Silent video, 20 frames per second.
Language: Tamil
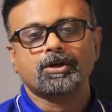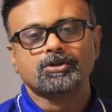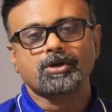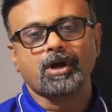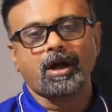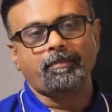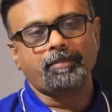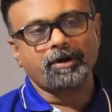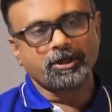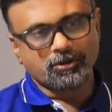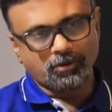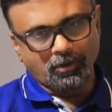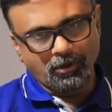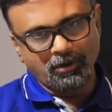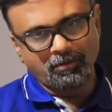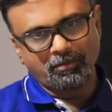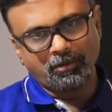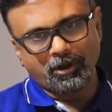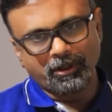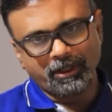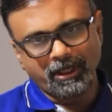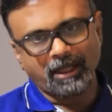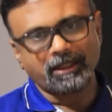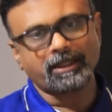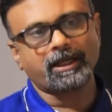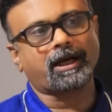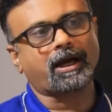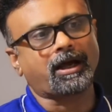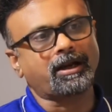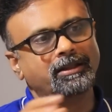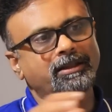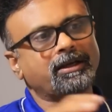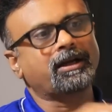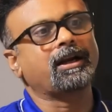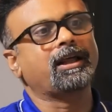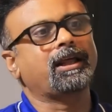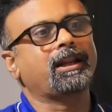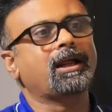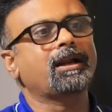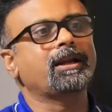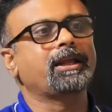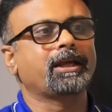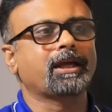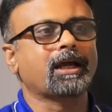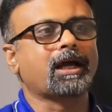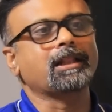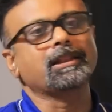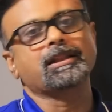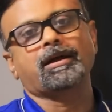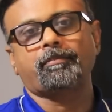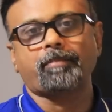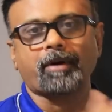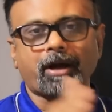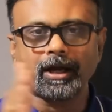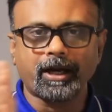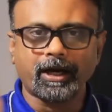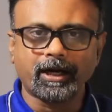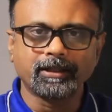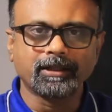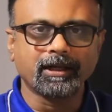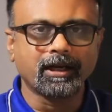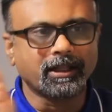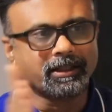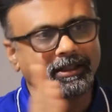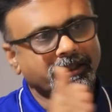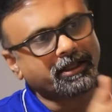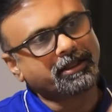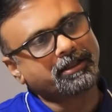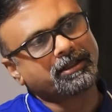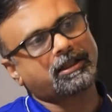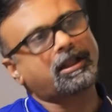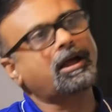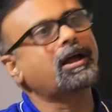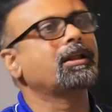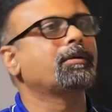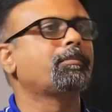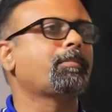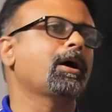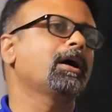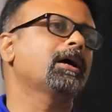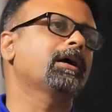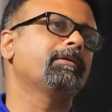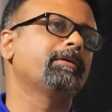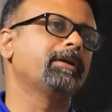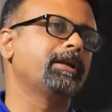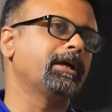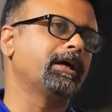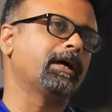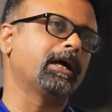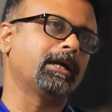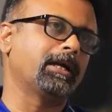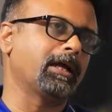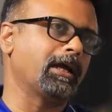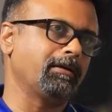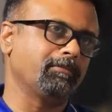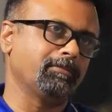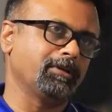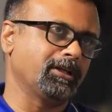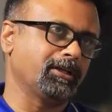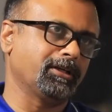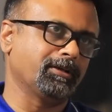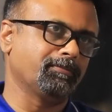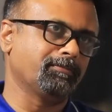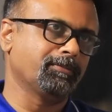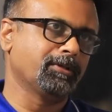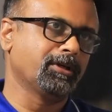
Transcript: ஸோ அப்படி சொல்லும்போது அந்த கருத்துக்களை எல்லாம் நீங்கள் அந்த பா இடத்துலேருந்து இருந்து தான் அதை பார்க்க வேண்டிய கட்டாயம் இருக்குது